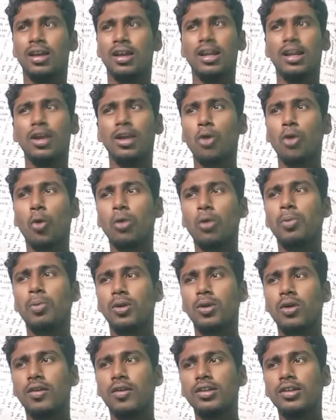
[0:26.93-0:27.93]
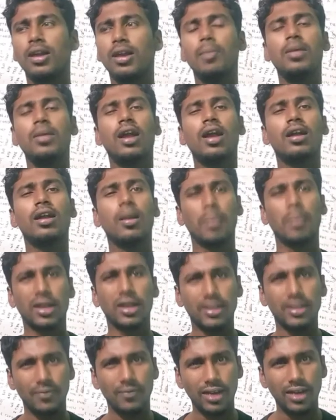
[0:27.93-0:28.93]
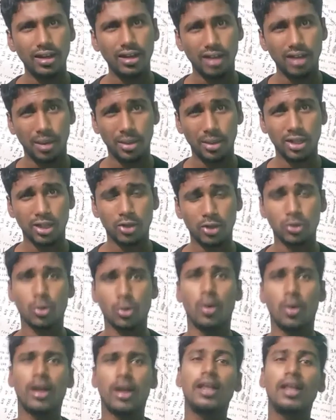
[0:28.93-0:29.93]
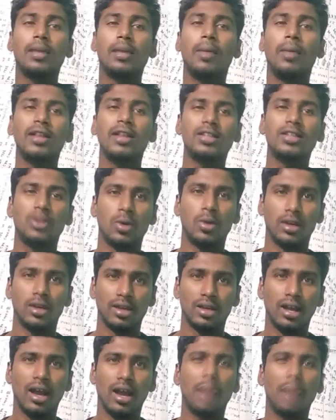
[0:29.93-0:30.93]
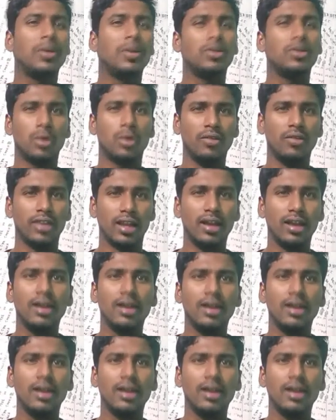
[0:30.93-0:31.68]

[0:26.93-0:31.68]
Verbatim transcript: இல்லை கோகுல் பொதுவாக வந்து ஆடுங்க பணத்தை வெல்லுங்க அப்படின்னு தான் வந்து சொல்லுவாங்க நீங்கள் மாற்றி சொல்கிறீங்க அப்படின்னு சொல்லுவீங்க